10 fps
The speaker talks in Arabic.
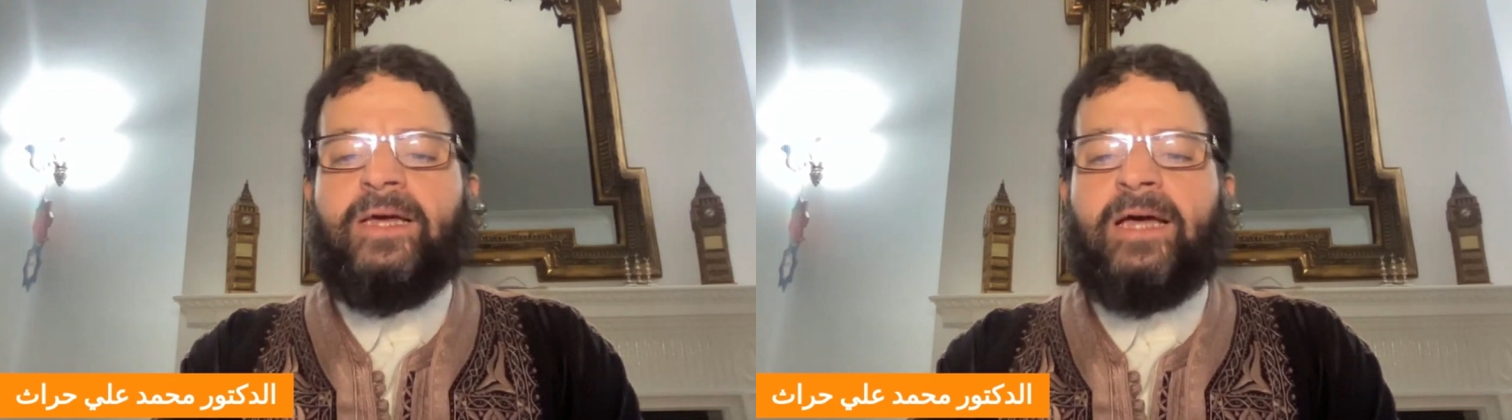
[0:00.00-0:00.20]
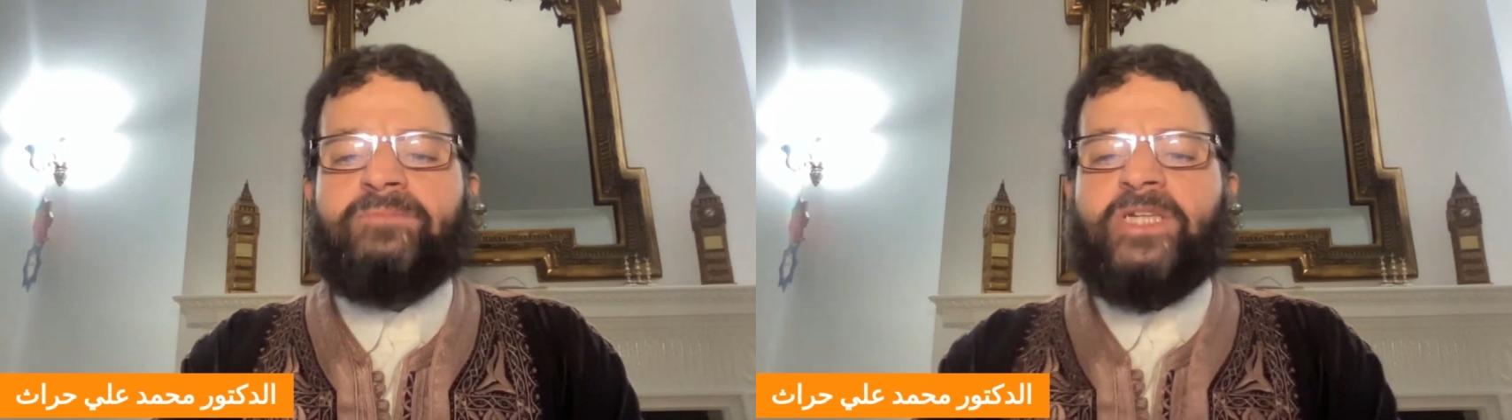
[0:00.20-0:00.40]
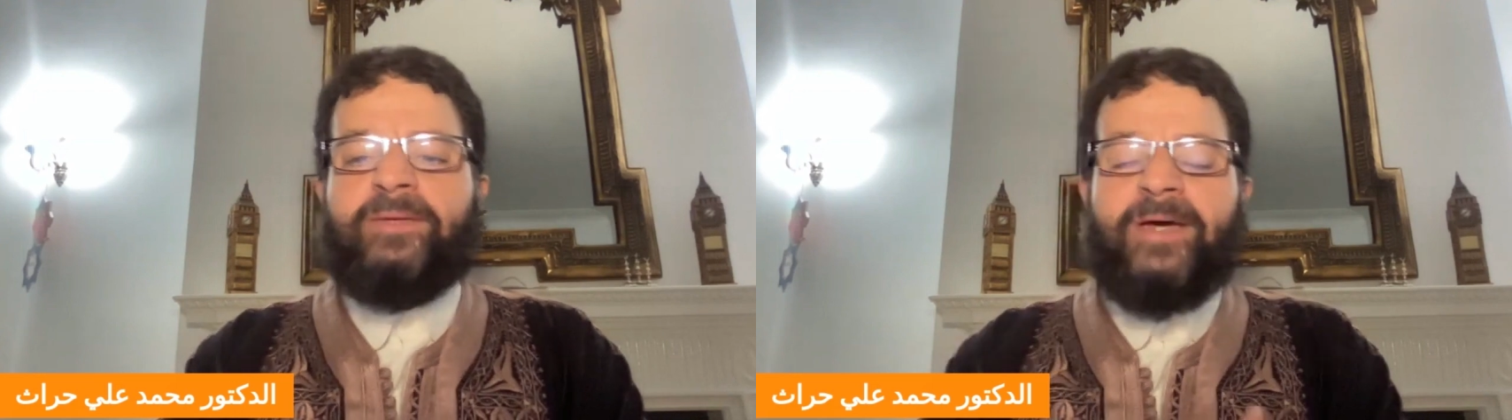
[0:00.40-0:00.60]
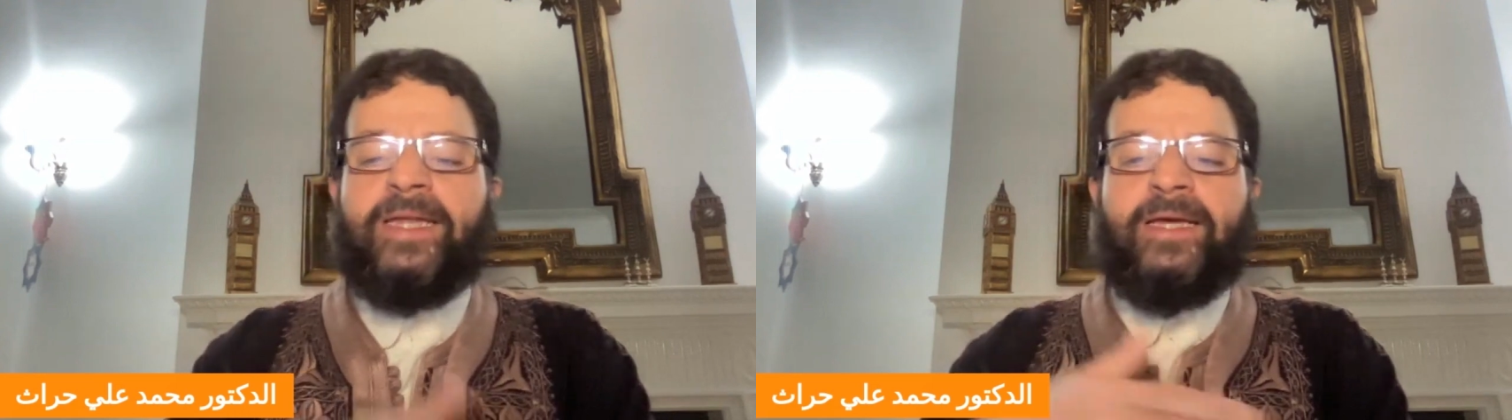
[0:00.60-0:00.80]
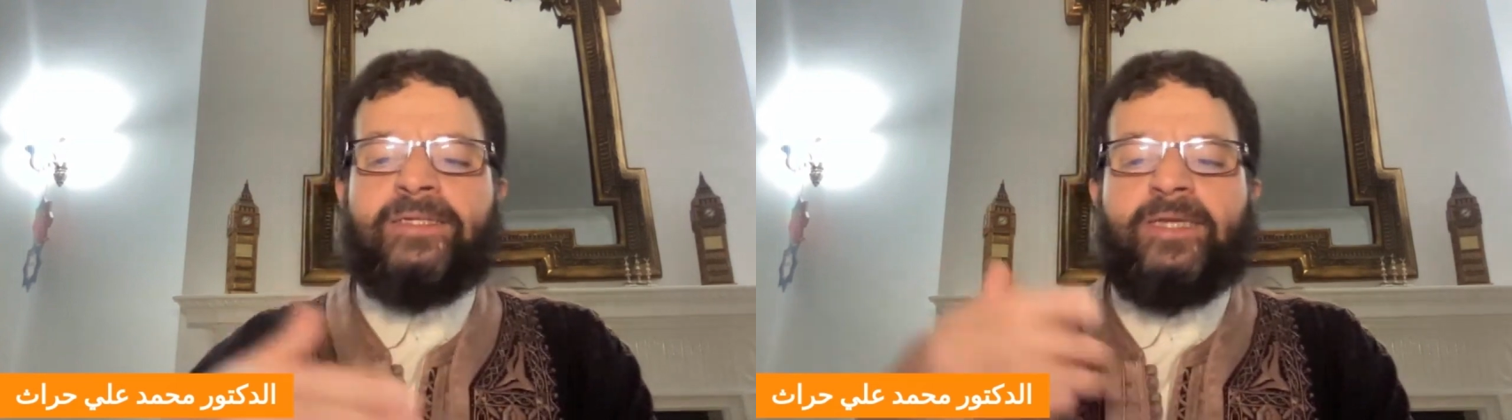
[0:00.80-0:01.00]
اهم شيء
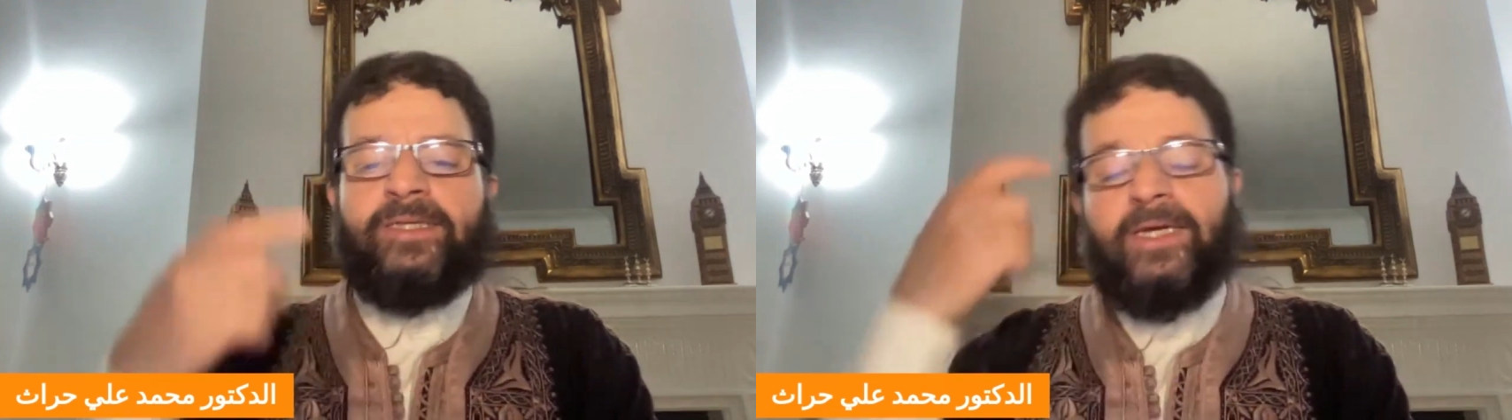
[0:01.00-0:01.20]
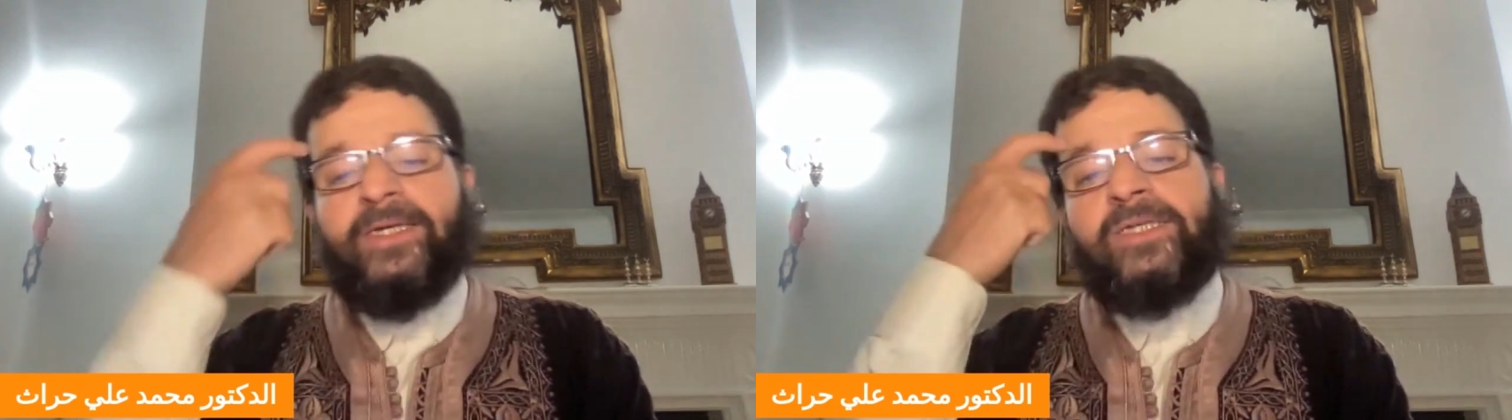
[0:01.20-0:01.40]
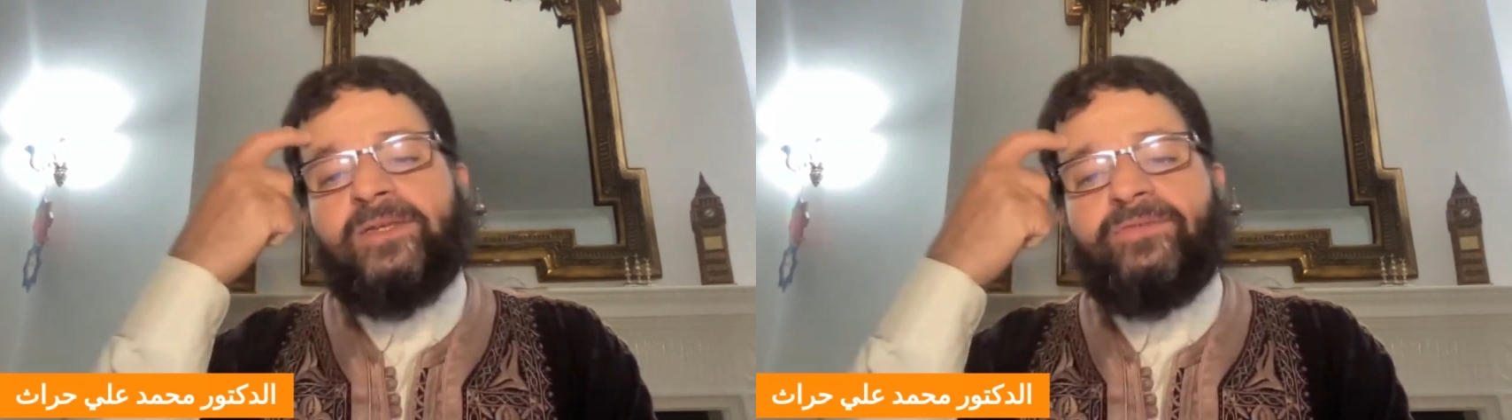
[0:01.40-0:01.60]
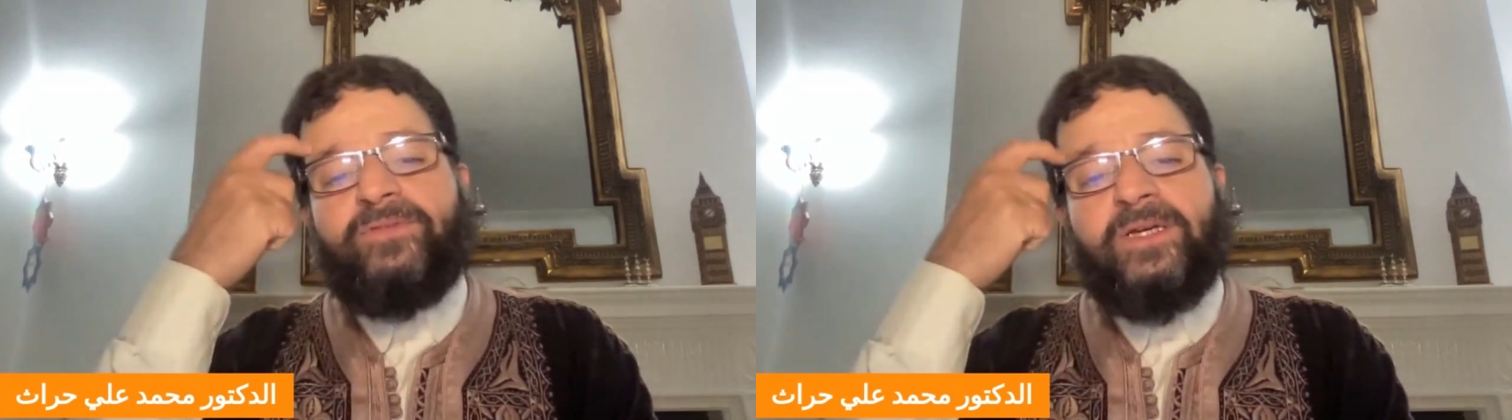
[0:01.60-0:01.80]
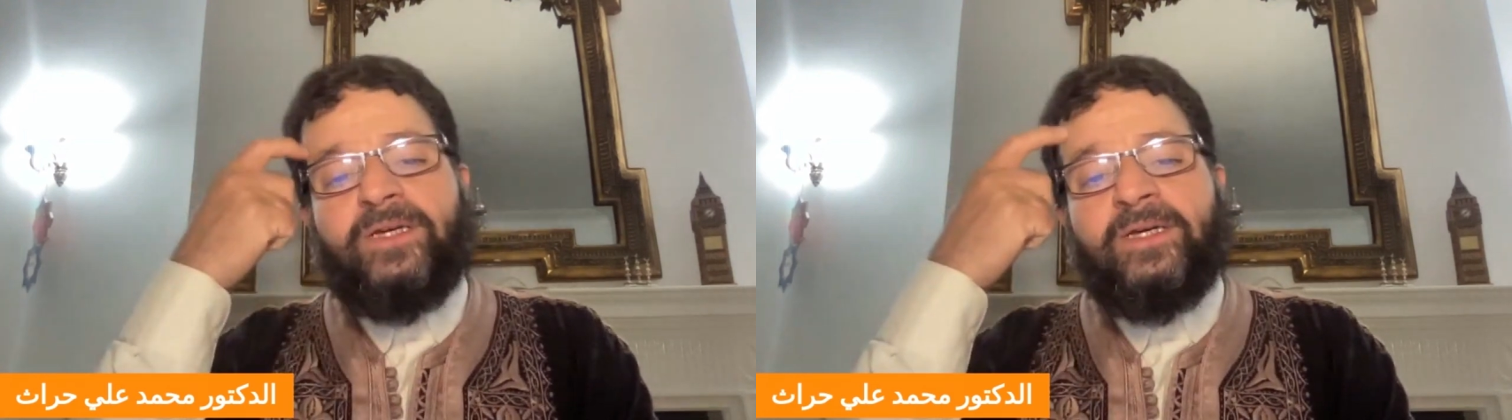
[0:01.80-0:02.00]
معناها يستطيع
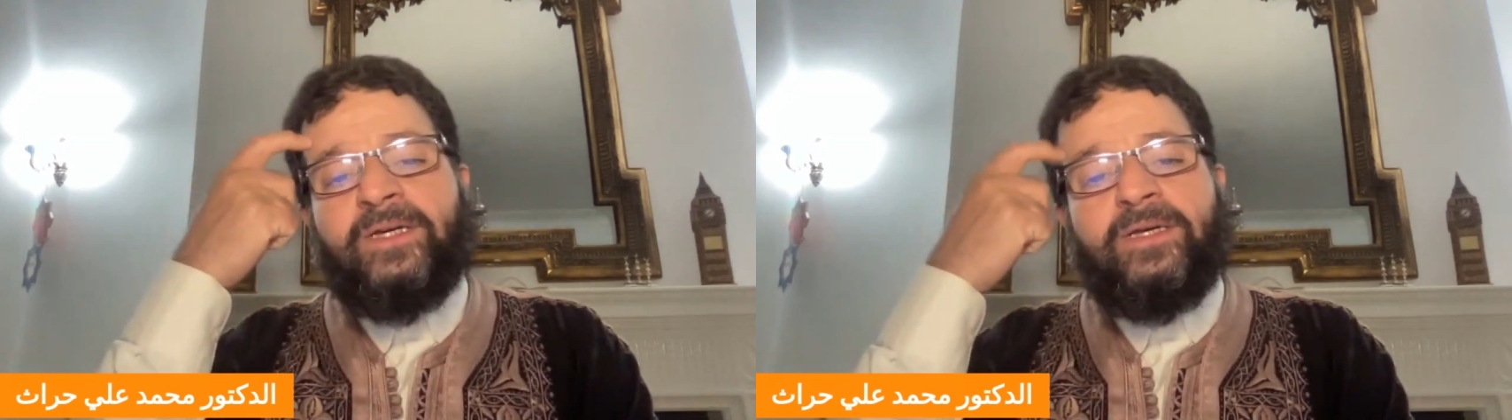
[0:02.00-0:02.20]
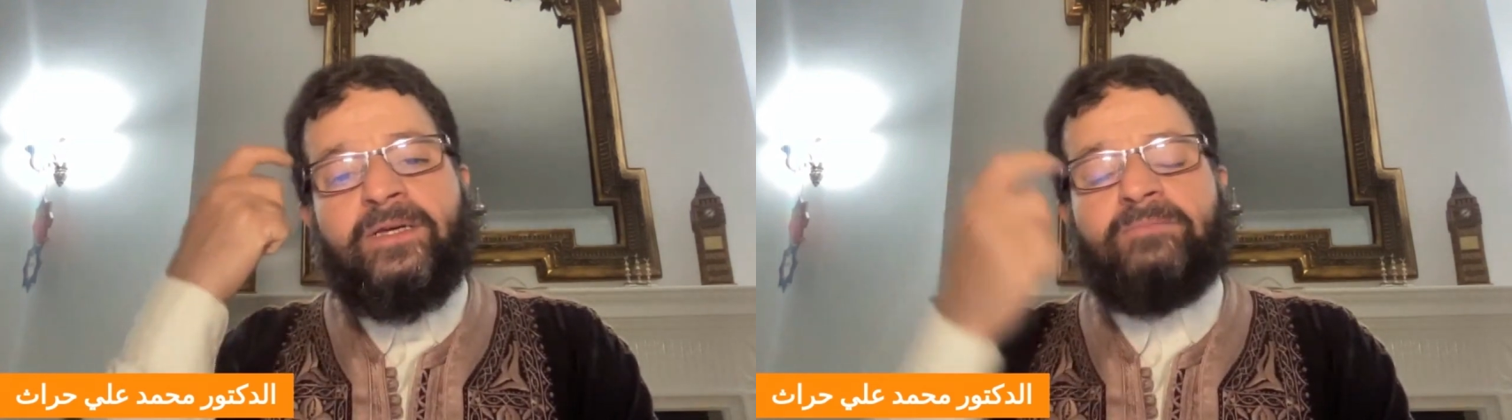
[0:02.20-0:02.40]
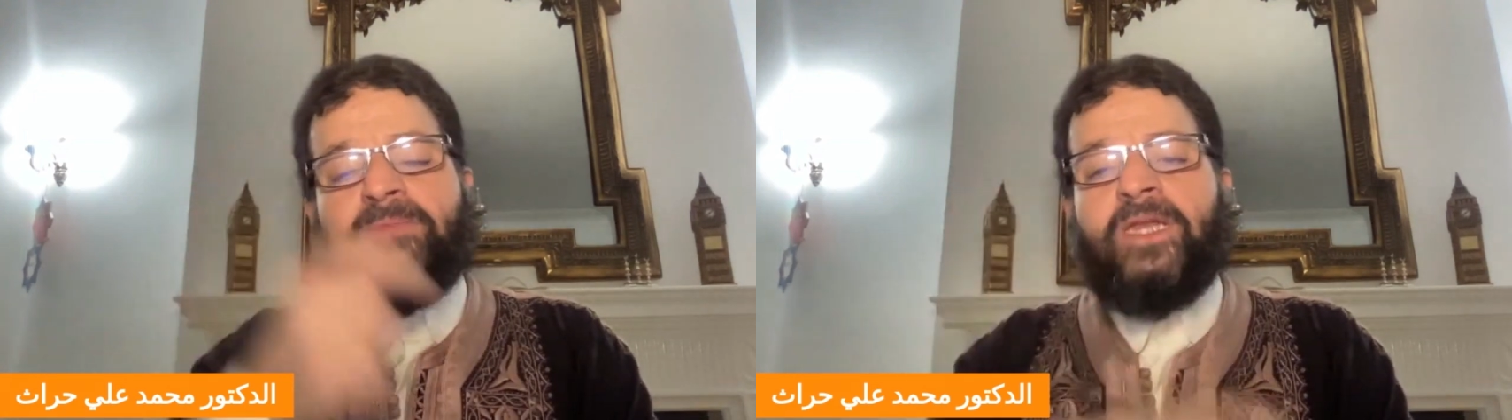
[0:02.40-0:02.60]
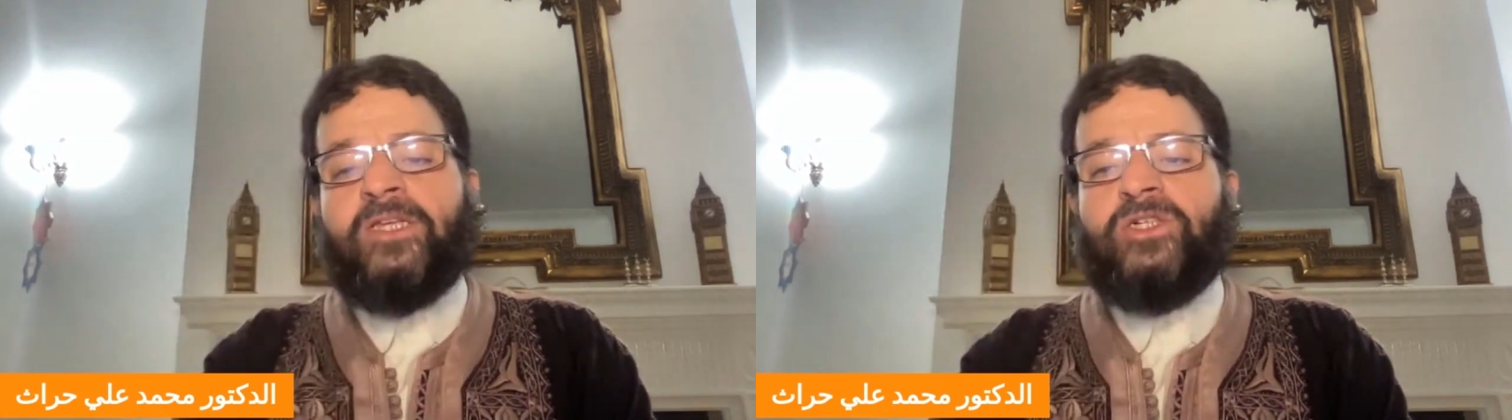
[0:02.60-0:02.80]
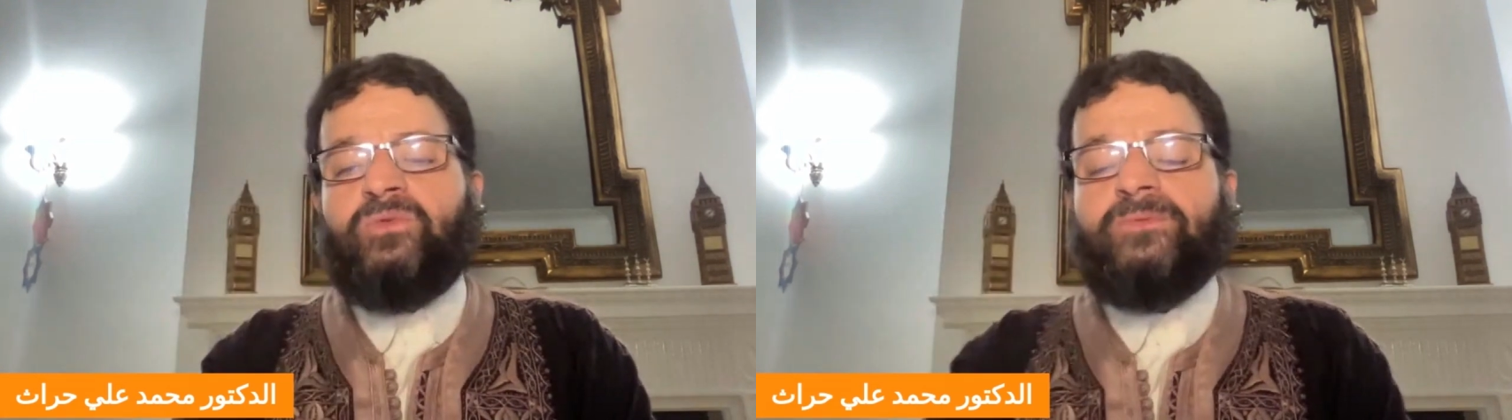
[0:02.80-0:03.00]
يقصف آه، من
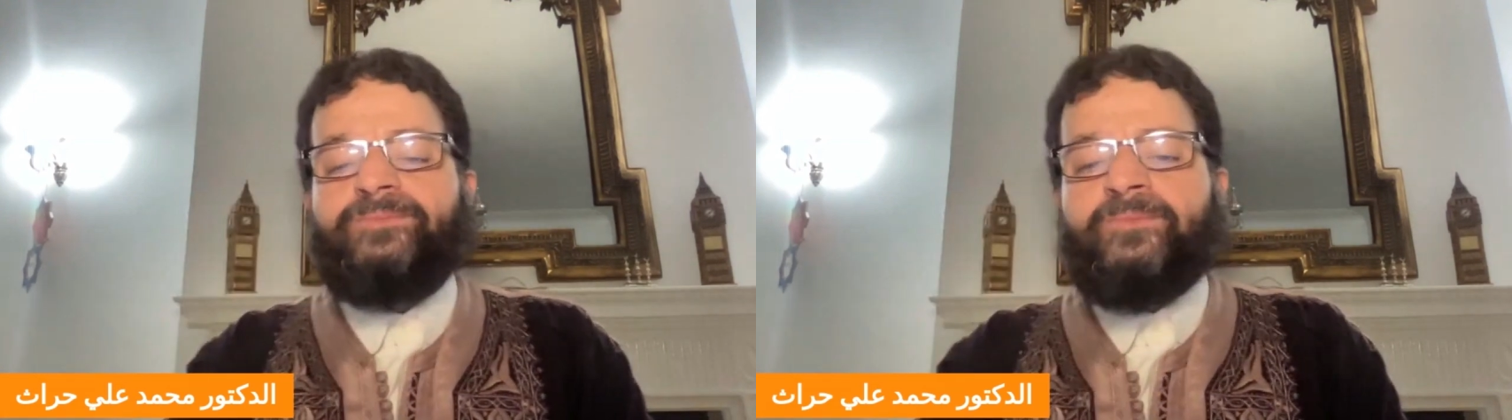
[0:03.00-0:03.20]
الجو